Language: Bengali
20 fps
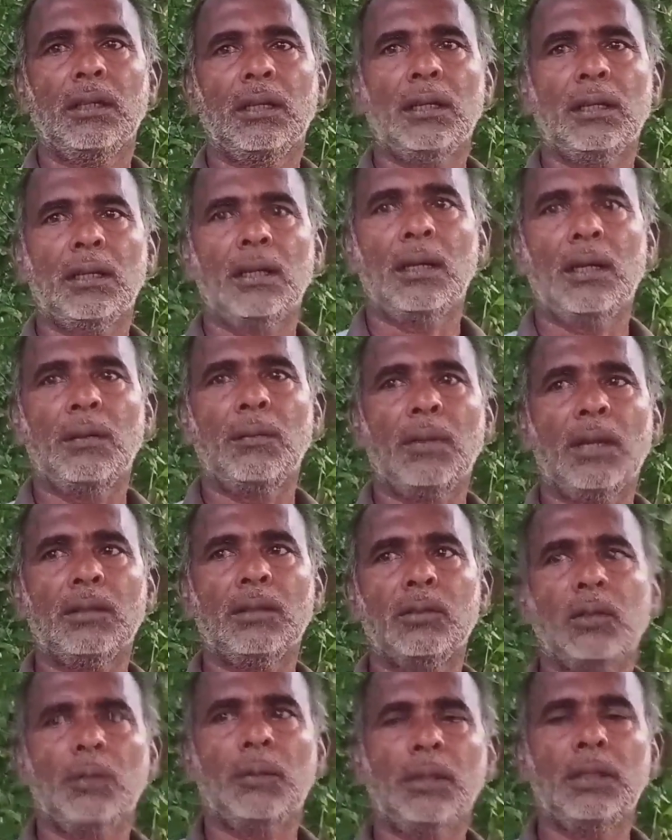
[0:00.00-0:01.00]
হ্যাঁ আমরা
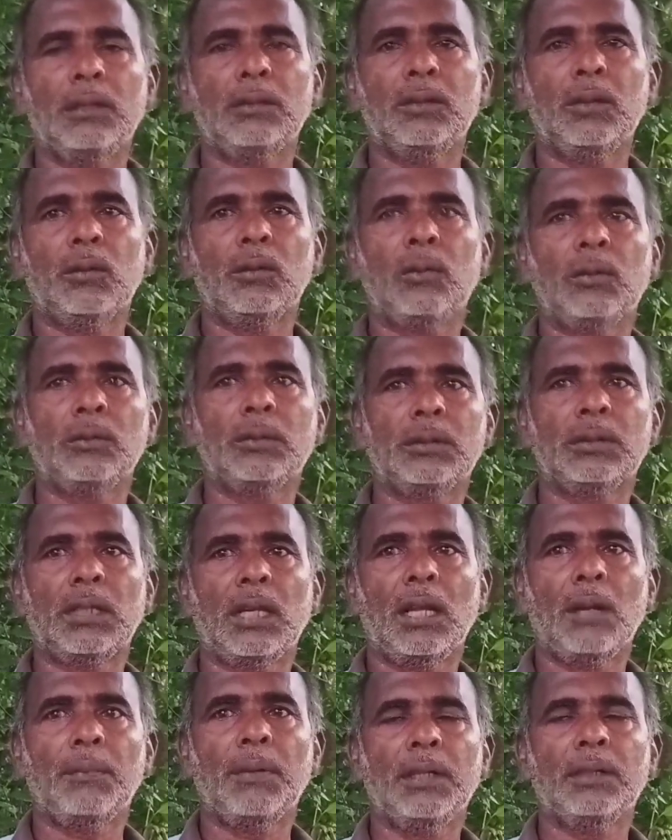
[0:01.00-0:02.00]
সবাই যখন
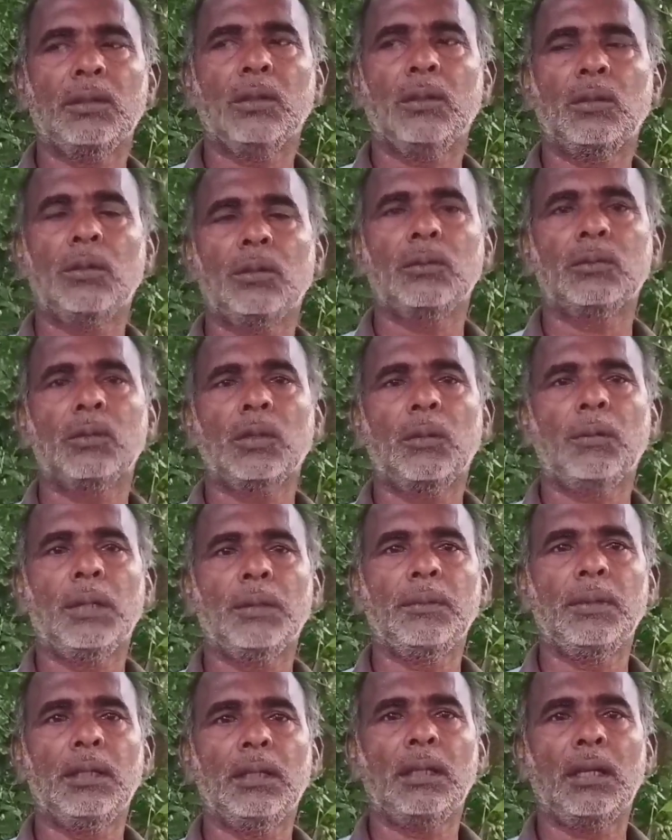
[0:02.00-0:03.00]
সাপ পাই তখন
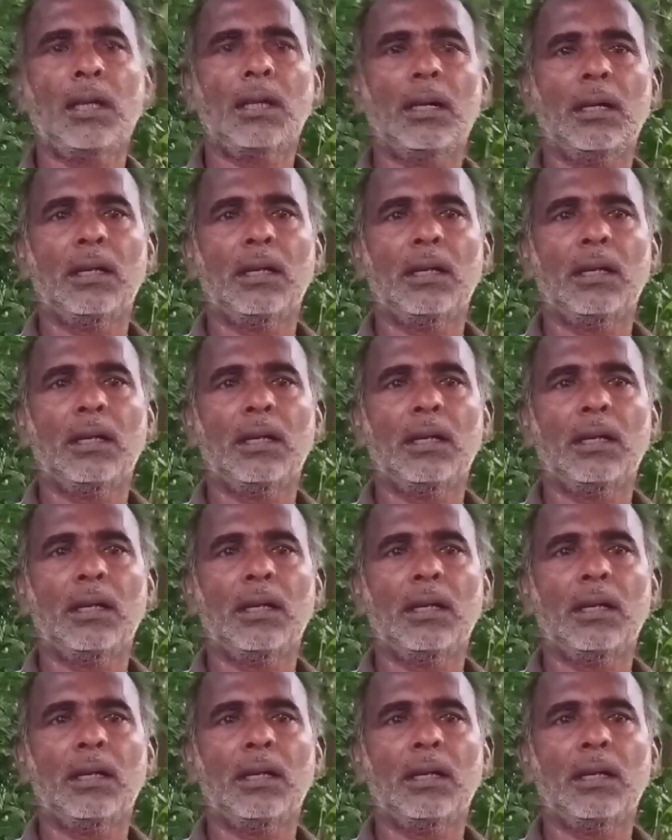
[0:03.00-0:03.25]
সবাই মিলে